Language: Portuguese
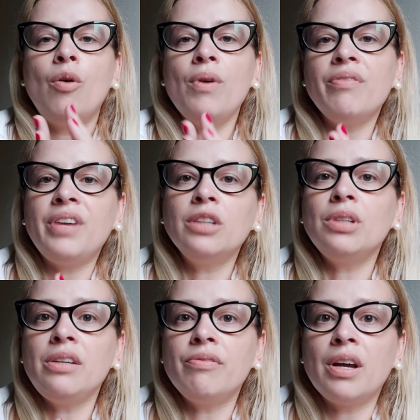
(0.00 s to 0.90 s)
O evento
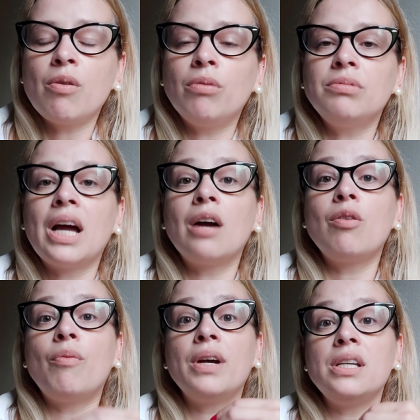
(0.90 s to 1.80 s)
ele vai contar
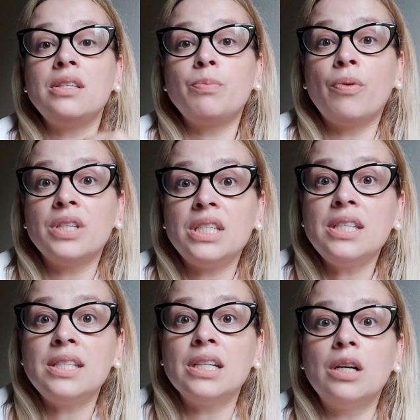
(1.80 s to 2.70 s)
com a
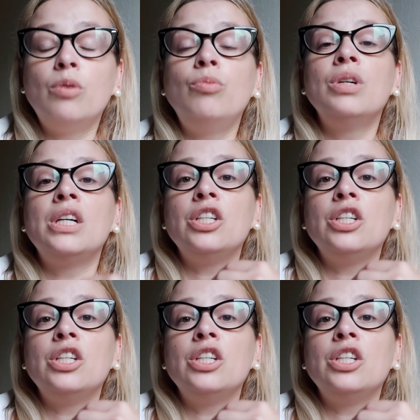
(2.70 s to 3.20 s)
exposição